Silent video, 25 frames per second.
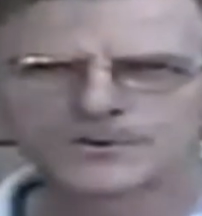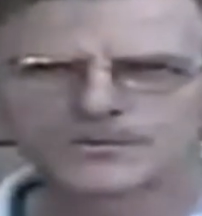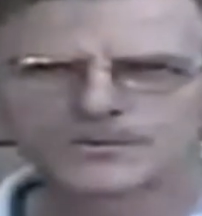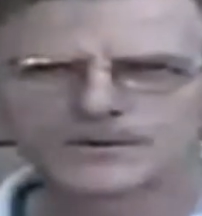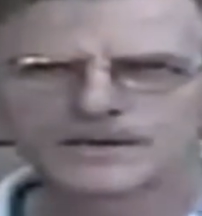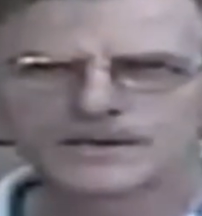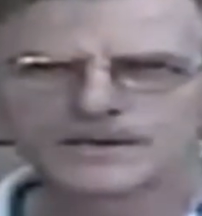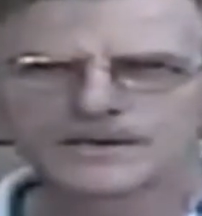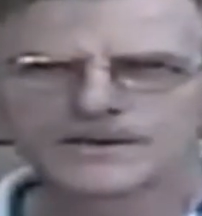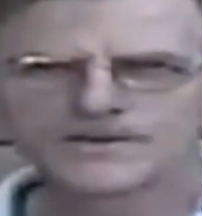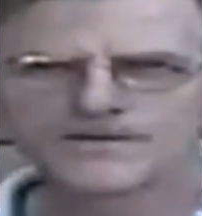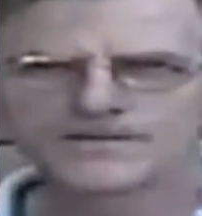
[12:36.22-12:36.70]
sur
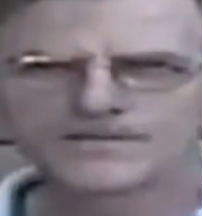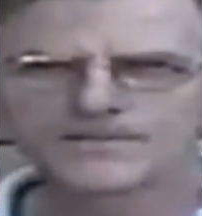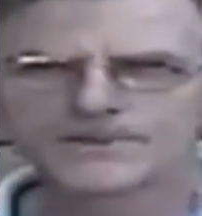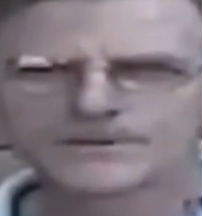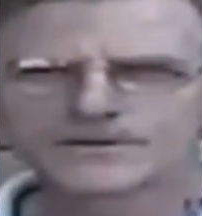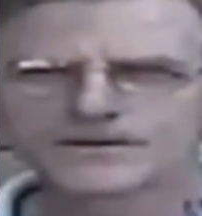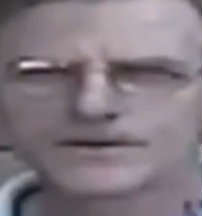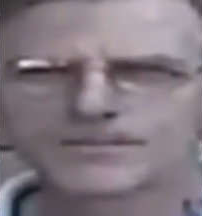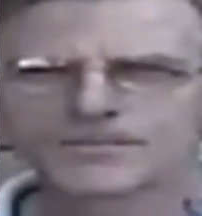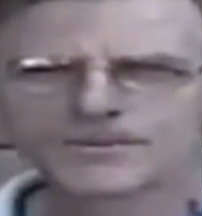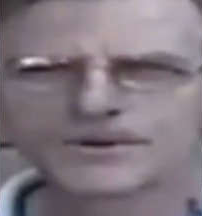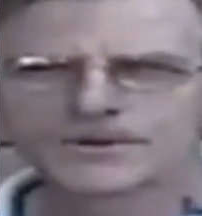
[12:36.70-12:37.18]
mes livres,
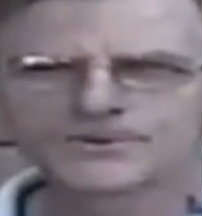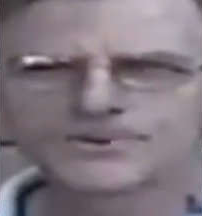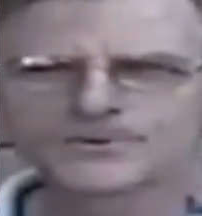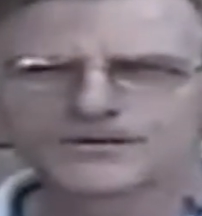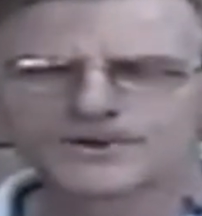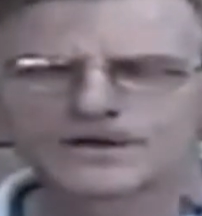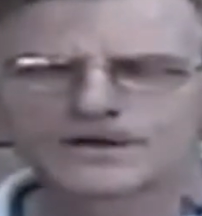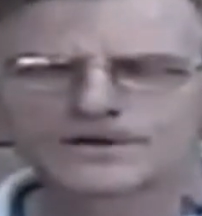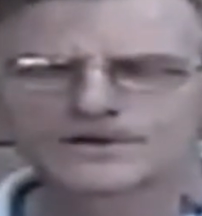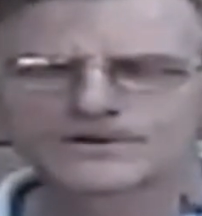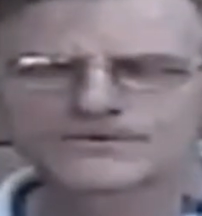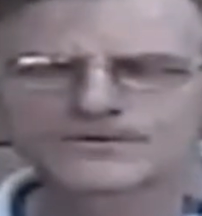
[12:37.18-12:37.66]
mais c'est pas
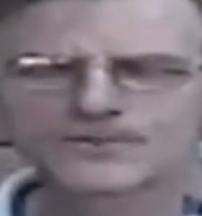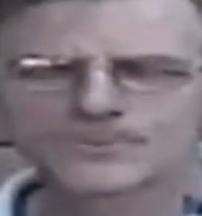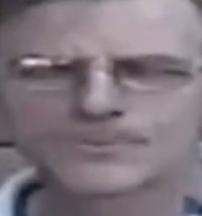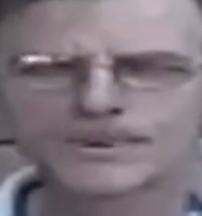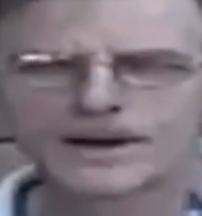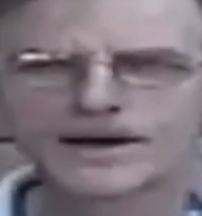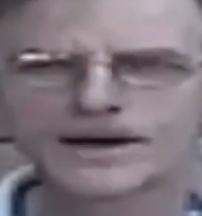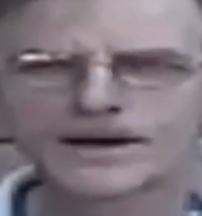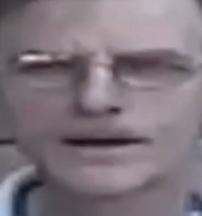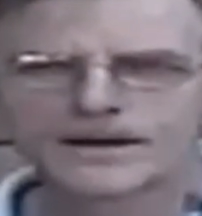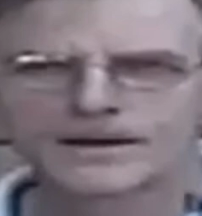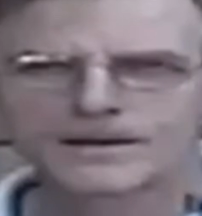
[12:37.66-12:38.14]
ceux-là que je vous
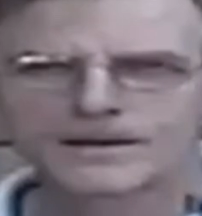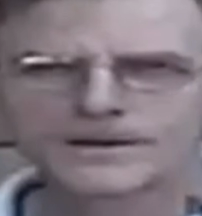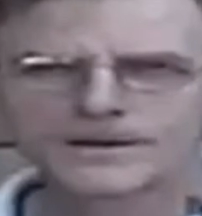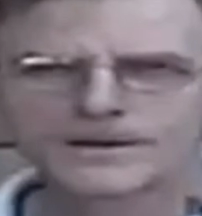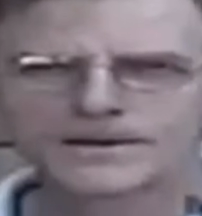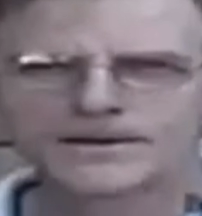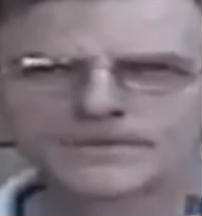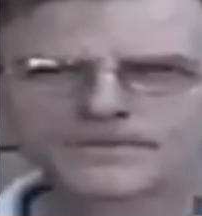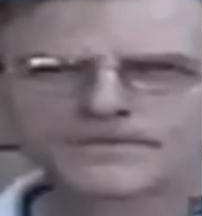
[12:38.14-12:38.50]
parle.